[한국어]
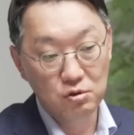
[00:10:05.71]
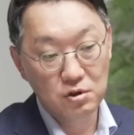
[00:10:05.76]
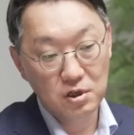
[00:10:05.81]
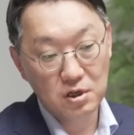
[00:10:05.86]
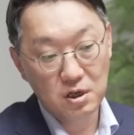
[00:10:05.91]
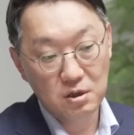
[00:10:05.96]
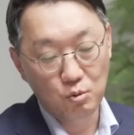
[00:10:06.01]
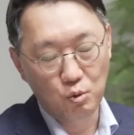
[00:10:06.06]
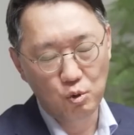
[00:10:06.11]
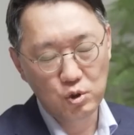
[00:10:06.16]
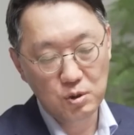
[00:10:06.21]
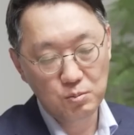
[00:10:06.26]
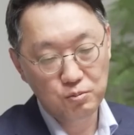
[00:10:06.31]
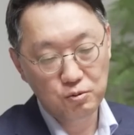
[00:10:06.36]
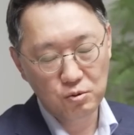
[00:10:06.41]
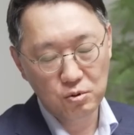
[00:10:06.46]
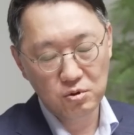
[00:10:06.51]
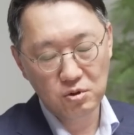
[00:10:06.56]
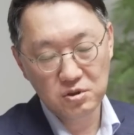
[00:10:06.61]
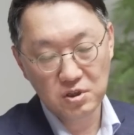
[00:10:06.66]
우리가
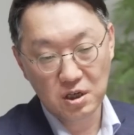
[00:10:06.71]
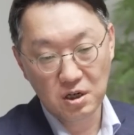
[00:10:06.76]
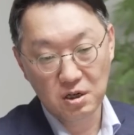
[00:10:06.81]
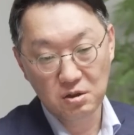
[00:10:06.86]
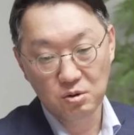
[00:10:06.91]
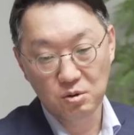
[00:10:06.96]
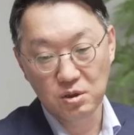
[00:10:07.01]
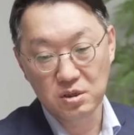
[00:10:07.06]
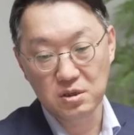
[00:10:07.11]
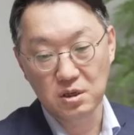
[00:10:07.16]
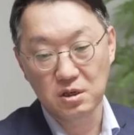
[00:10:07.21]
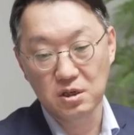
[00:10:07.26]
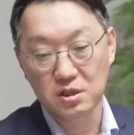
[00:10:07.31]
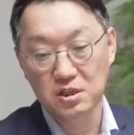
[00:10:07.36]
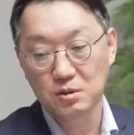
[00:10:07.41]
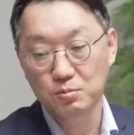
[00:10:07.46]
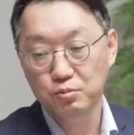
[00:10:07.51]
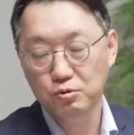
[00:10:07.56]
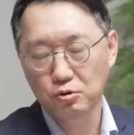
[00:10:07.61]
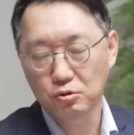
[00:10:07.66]
50% 성장하던 회사가
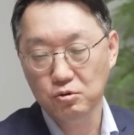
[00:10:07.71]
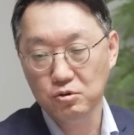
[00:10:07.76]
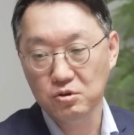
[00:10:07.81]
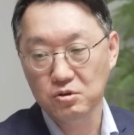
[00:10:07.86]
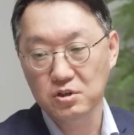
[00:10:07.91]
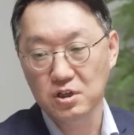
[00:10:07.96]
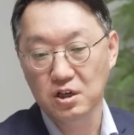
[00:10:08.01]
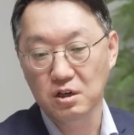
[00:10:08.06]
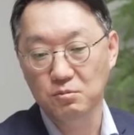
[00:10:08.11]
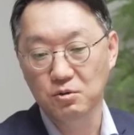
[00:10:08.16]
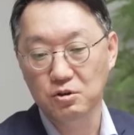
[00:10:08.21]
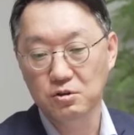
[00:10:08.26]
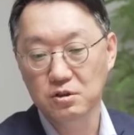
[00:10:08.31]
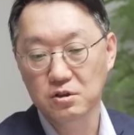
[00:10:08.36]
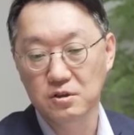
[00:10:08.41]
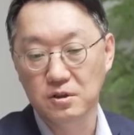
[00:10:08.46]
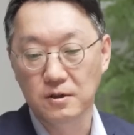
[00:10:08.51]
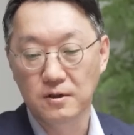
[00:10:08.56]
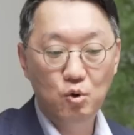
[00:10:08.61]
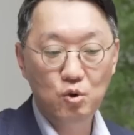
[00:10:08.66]
10%로
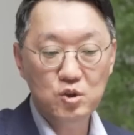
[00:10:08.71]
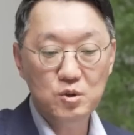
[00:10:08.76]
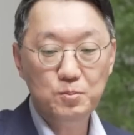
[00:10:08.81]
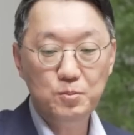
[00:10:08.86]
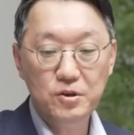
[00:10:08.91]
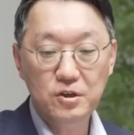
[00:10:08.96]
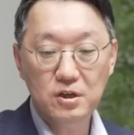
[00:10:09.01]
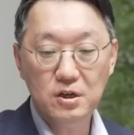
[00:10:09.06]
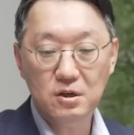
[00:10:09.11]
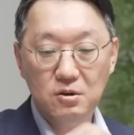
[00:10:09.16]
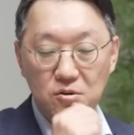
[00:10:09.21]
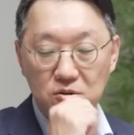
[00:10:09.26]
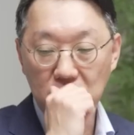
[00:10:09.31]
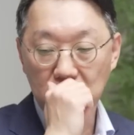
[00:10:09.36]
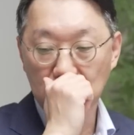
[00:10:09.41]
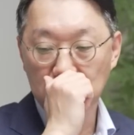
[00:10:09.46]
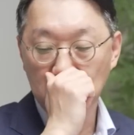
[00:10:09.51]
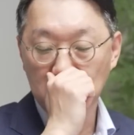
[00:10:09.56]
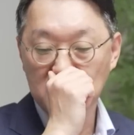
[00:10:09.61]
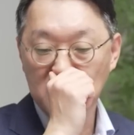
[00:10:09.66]
성장하면은 코스피가
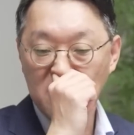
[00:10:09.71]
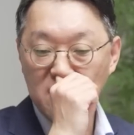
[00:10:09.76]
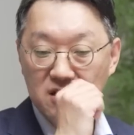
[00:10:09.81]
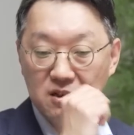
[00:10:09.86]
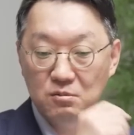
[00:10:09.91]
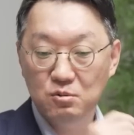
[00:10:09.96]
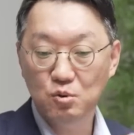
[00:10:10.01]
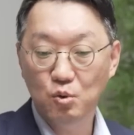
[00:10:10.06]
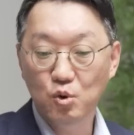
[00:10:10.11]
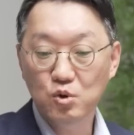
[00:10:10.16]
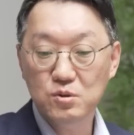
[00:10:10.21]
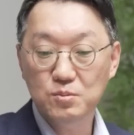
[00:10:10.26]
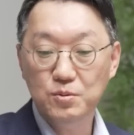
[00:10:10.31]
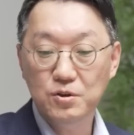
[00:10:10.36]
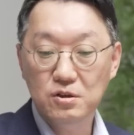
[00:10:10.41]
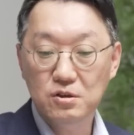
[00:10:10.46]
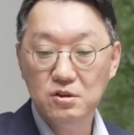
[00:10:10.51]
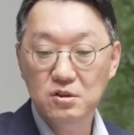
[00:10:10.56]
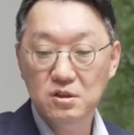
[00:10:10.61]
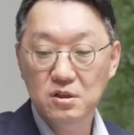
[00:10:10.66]
어떻게 성장하냐면
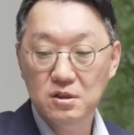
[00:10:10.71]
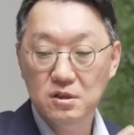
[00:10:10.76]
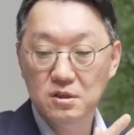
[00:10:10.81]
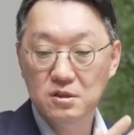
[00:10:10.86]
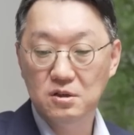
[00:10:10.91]
코스피는